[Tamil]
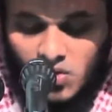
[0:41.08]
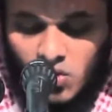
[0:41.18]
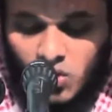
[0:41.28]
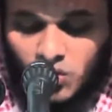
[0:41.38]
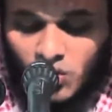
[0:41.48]

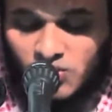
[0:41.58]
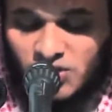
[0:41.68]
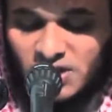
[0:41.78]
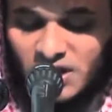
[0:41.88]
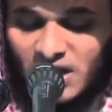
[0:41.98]

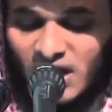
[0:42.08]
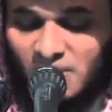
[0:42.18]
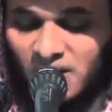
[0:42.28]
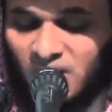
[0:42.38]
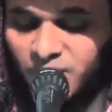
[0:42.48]
உஹ்ருஜி இலா
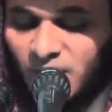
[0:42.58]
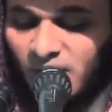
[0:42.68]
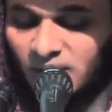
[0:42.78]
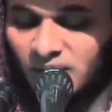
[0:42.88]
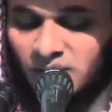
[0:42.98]

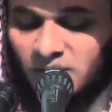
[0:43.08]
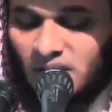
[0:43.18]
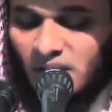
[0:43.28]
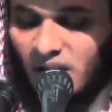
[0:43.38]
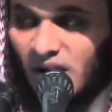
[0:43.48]
மஃபிரத்தின்
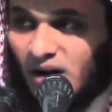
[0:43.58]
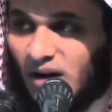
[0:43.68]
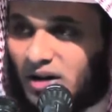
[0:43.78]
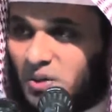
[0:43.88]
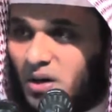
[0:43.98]

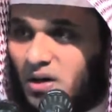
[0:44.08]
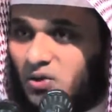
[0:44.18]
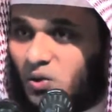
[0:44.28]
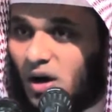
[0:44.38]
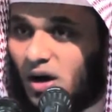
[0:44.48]
மினல்லாஹி
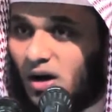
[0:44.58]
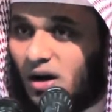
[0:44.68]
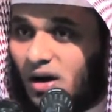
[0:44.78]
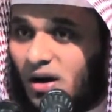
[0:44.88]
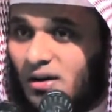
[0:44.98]

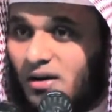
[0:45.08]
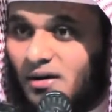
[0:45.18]
வருதுவான்